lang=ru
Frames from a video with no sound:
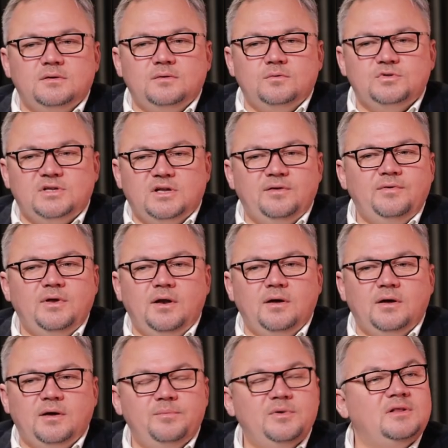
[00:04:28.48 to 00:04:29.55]
Установили
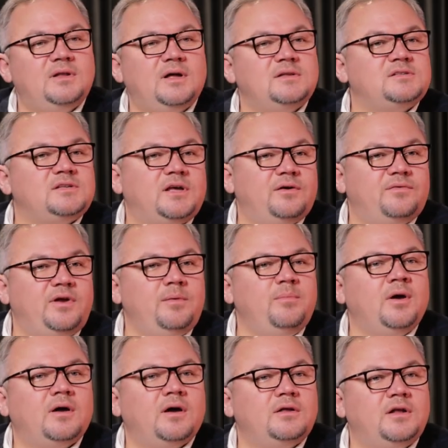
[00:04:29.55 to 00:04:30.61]
комендантское
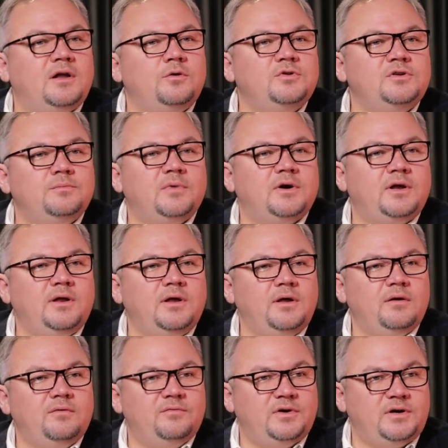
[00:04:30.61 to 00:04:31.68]
время, когда люди
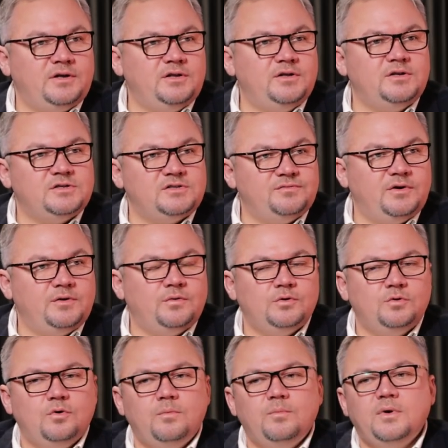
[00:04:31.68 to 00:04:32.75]
могли выходить из своего
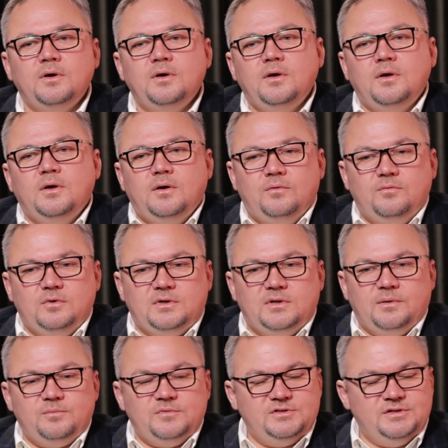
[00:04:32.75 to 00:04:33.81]
дома. Вот
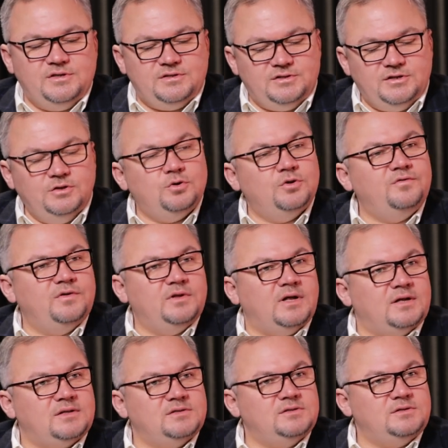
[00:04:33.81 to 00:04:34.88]
там с 10 до
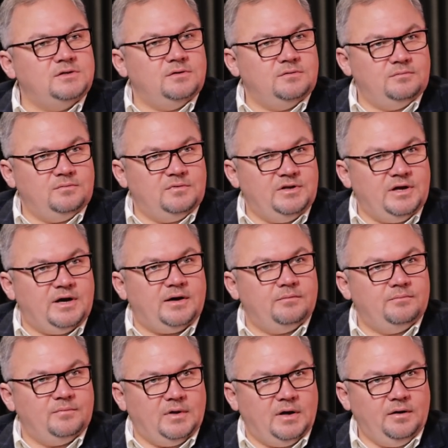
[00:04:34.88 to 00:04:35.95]
12 дня,
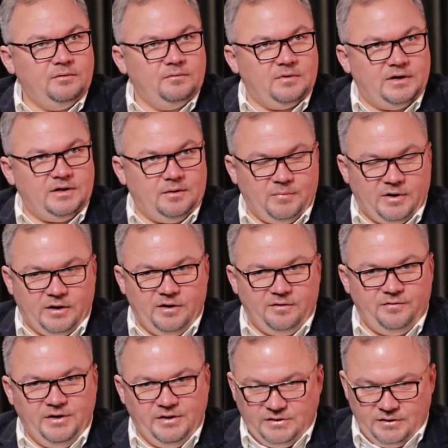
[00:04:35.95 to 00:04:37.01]
да, они могли
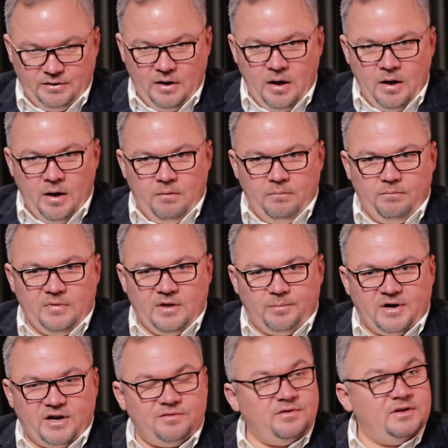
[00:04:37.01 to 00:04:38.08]
выйти,
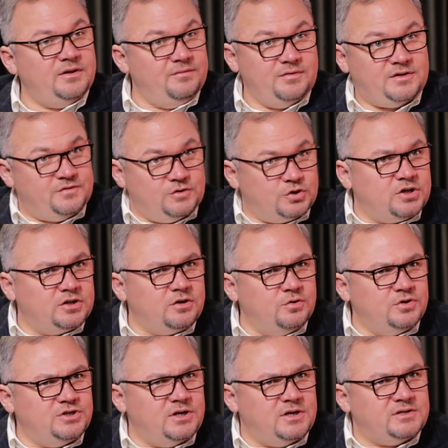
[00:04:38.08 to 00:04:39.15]
набрать воды, ведь все же
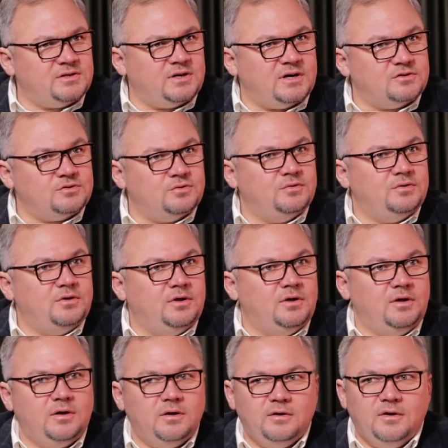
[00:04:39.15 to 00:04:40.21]
отключили сразу.
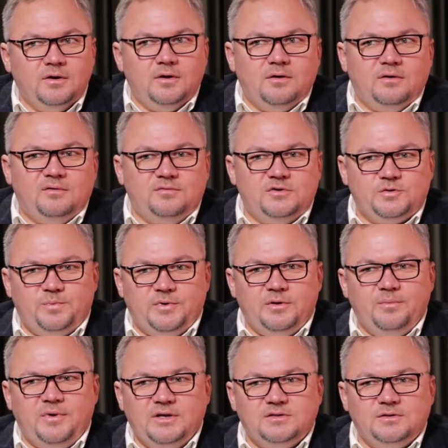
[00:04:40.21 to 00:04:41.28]
И вы же
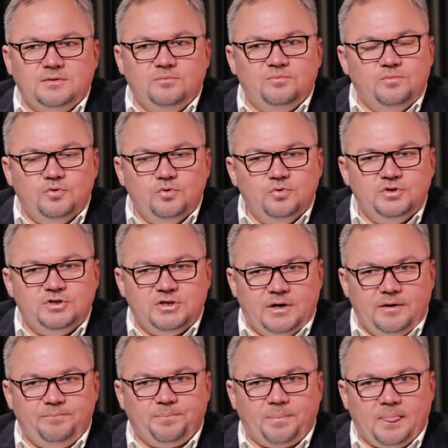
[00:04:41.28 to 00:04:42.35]
понимаете,
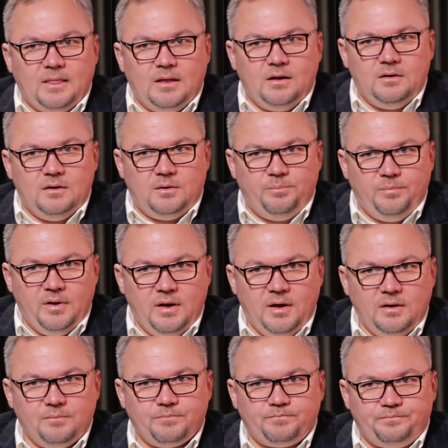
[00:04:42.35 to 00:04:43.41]
Буча,
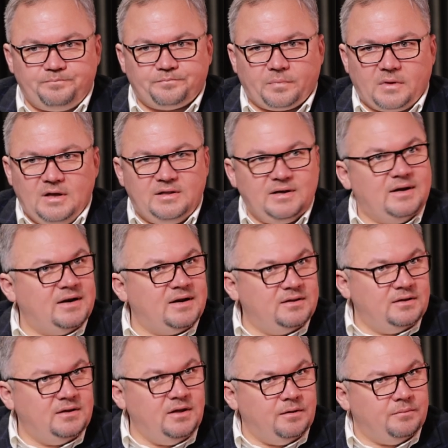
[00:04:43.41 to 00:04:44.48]
Ирпень, это
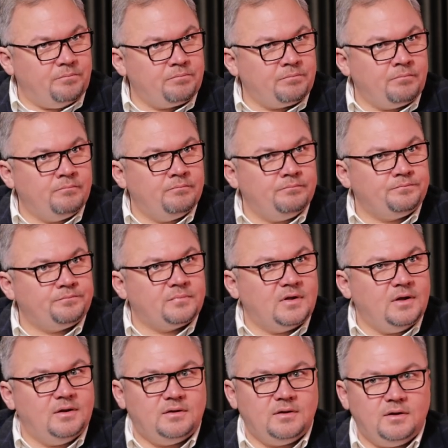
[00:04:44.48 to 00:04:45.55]
городки,
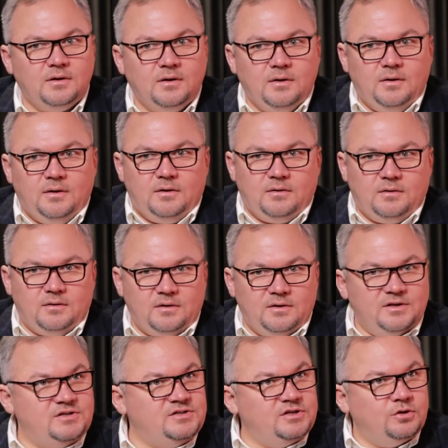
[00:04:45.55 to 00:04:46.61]
это э,
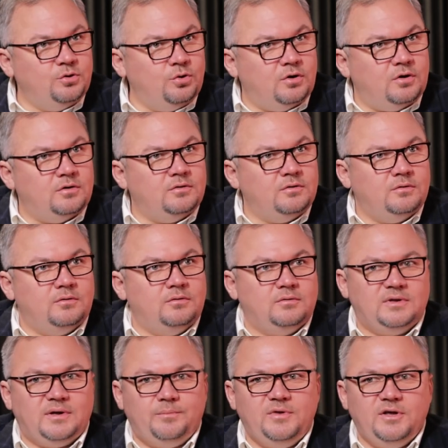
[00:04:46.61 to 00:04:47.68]
не село,
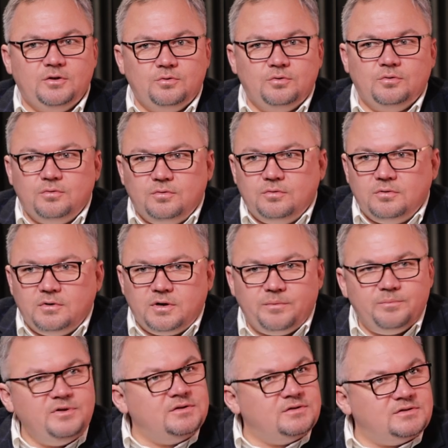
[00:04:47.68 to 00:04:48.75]
там нету
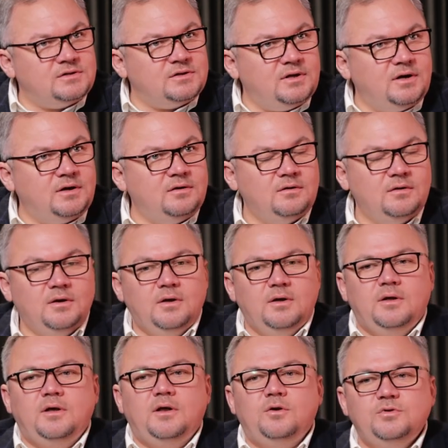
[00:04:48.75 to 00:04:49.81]
кромницы, да,
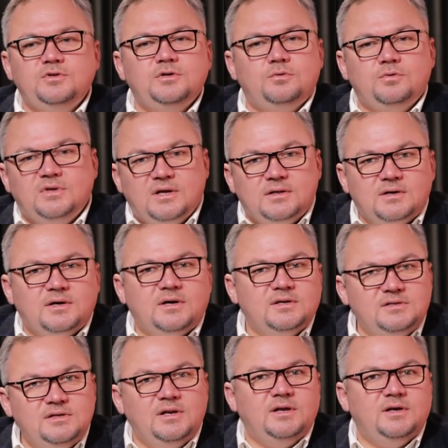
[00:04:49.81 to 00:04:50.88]
и люди куда-то
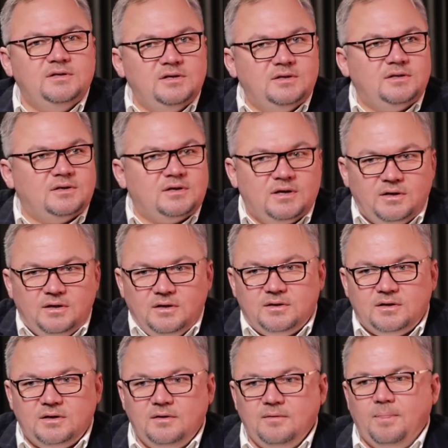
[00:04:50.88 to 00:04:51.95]
ходили, где-то
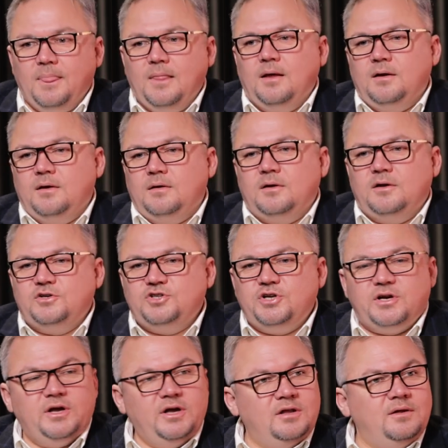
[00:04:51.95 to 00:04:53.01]
какие-то э,
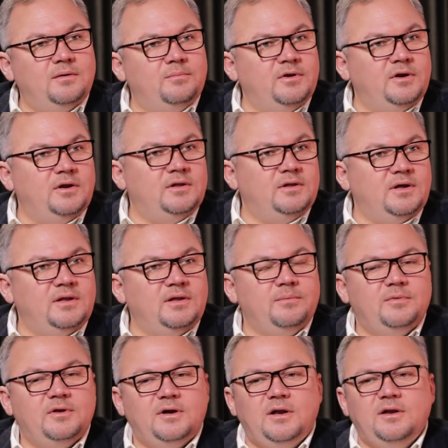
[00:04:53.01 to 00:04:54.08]
джерела были, да,
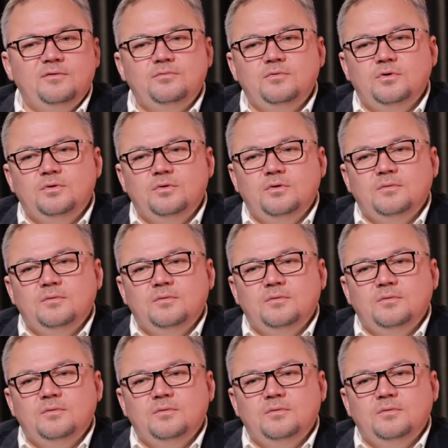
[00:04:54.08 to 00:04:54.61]
набирали воду.